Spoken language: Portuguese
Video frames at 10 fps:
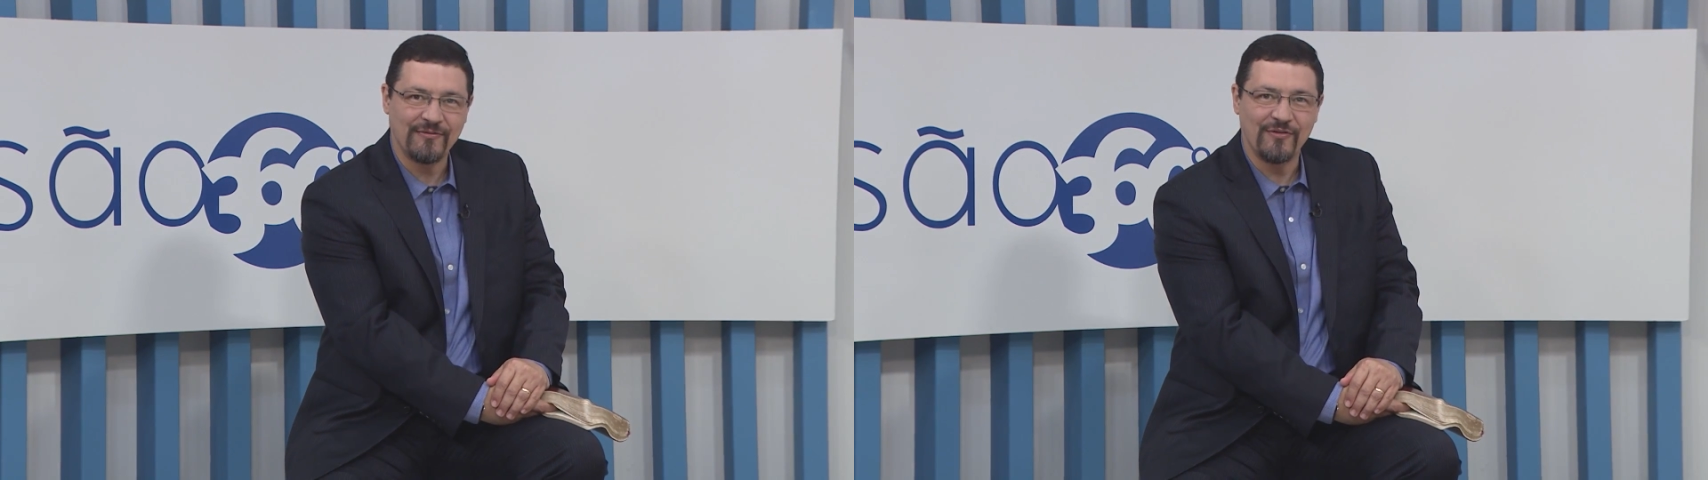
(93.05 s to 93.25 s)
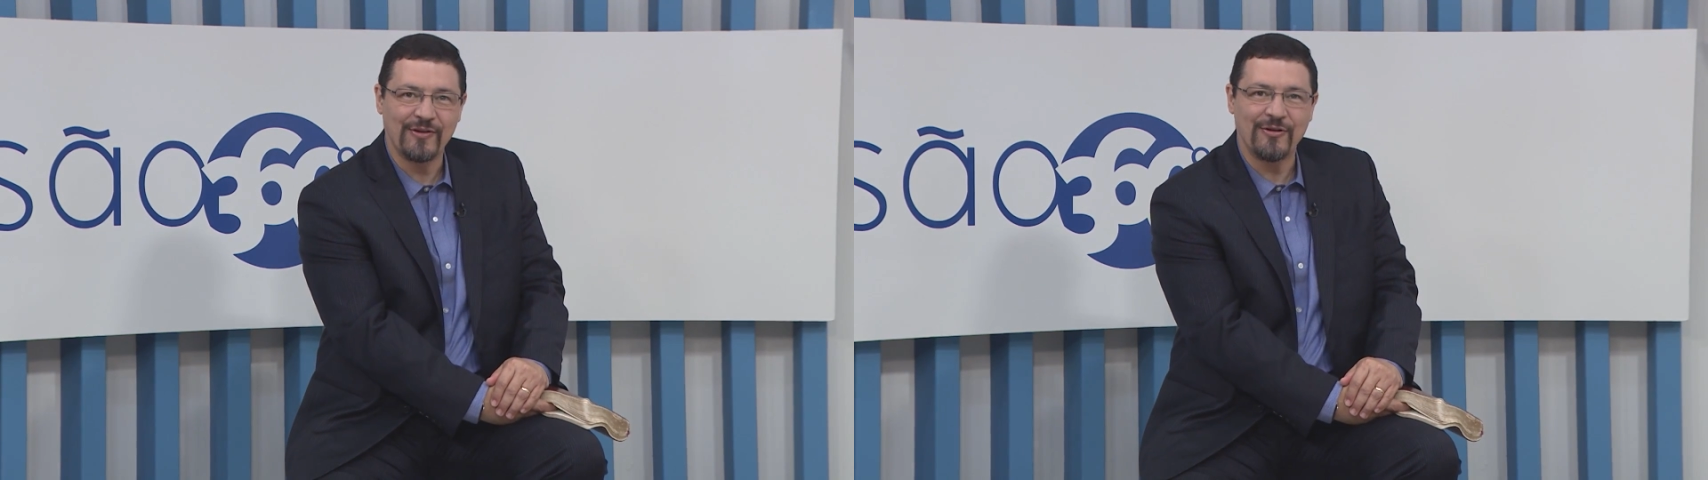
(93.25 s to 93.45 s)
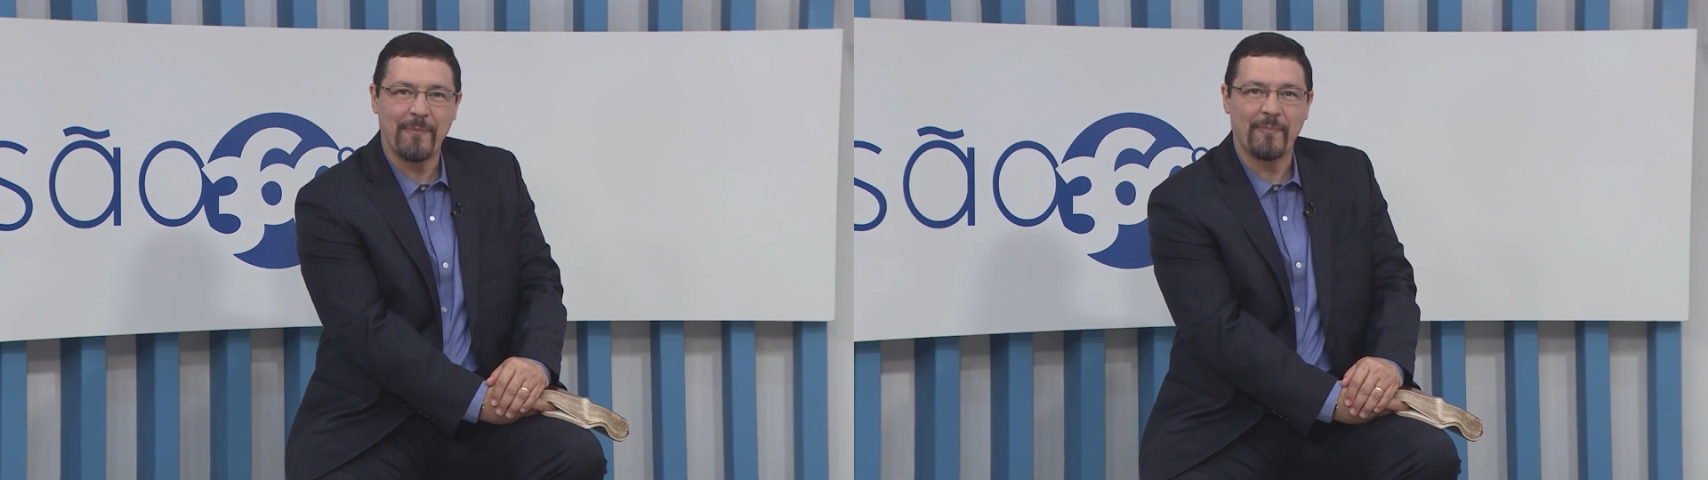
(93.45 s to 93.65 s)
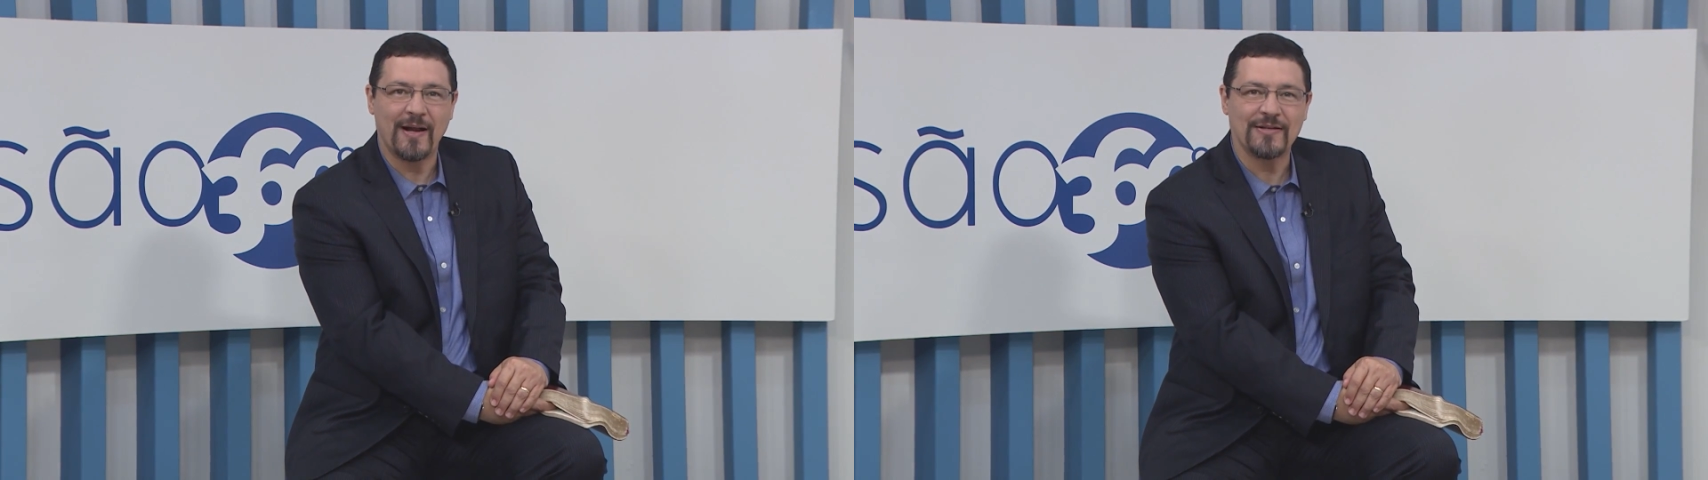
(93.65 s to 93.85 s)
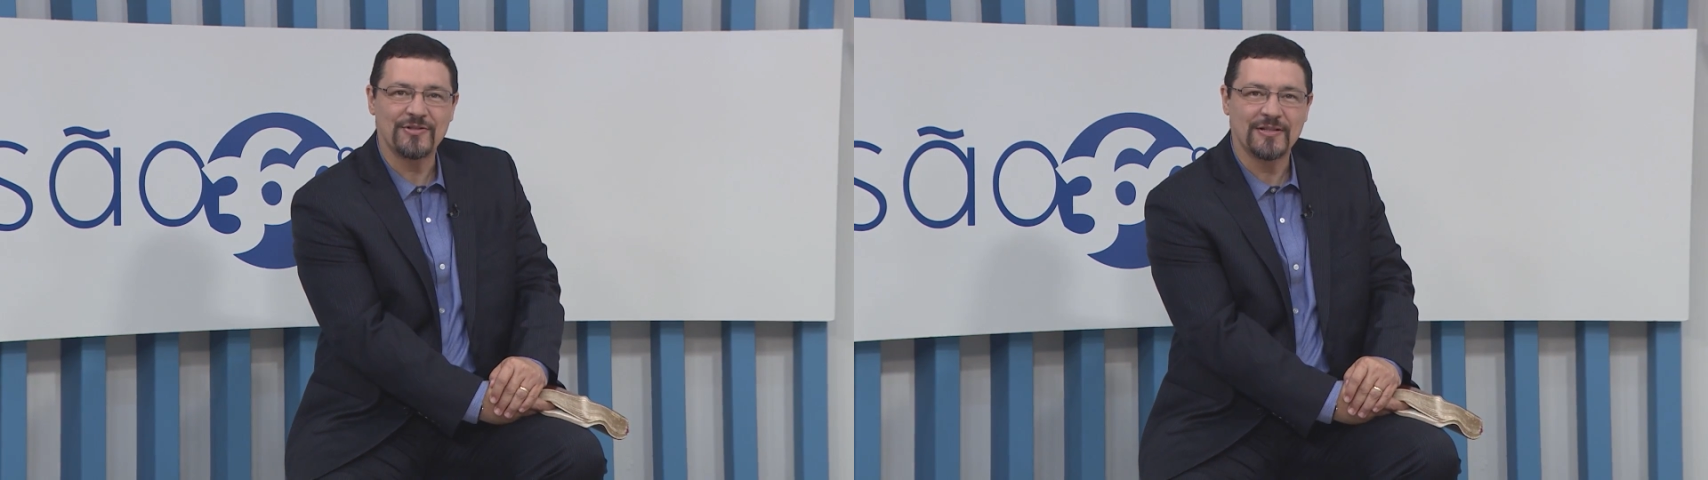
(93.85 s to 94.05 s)
vivendo na
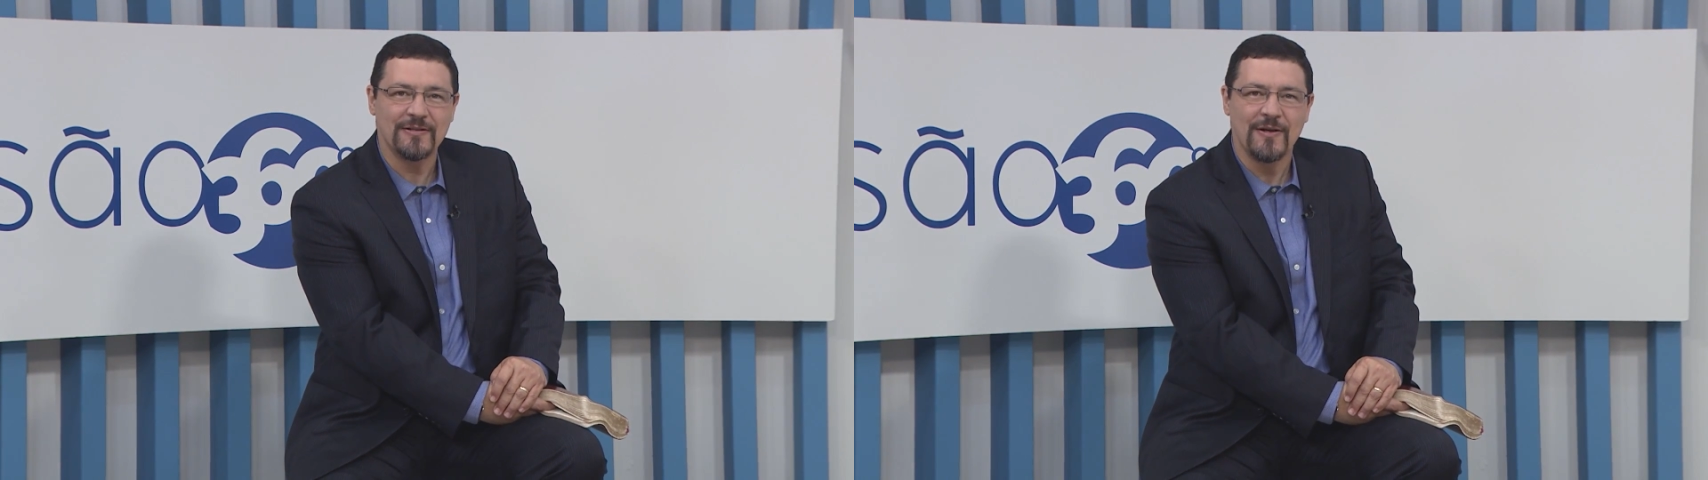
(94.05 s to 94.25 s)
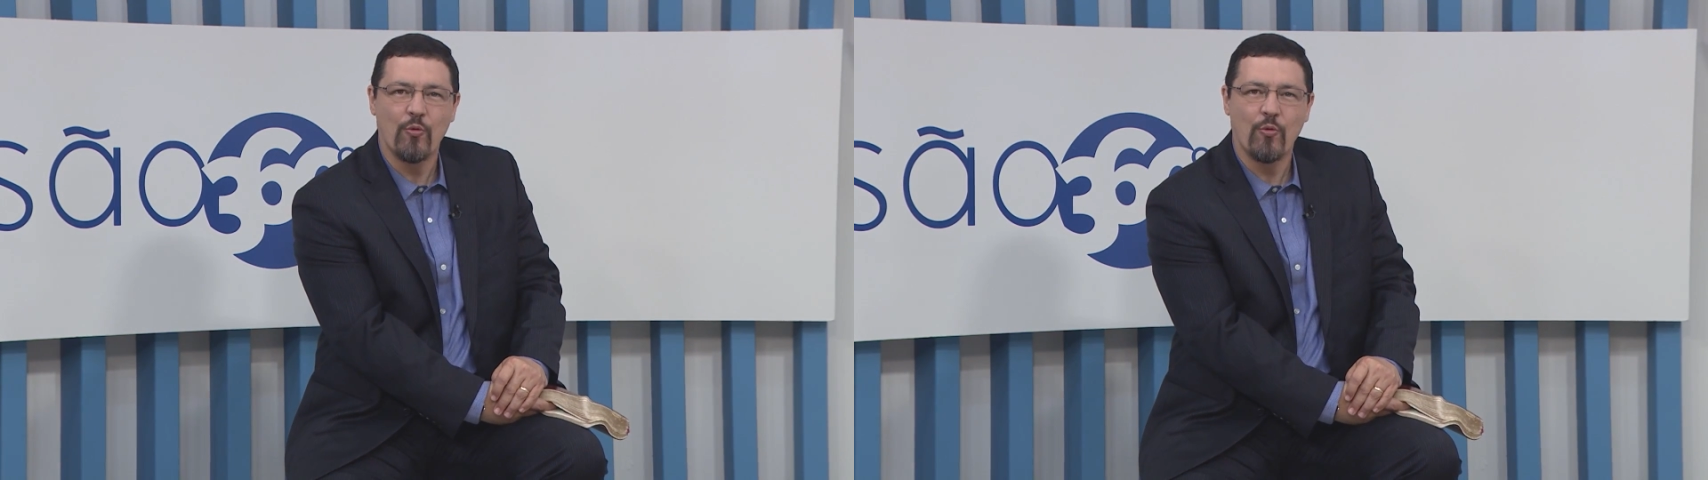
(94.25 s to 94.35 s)
prática